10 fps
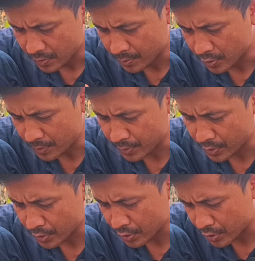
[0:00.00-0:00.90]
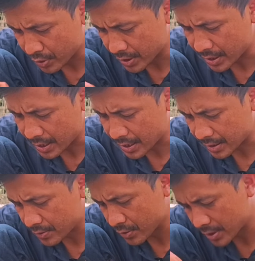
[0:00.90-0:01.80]
bukun pun
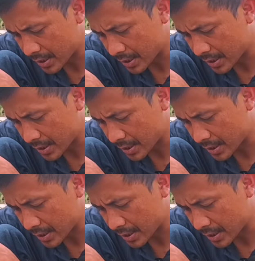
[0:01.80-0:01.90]
aku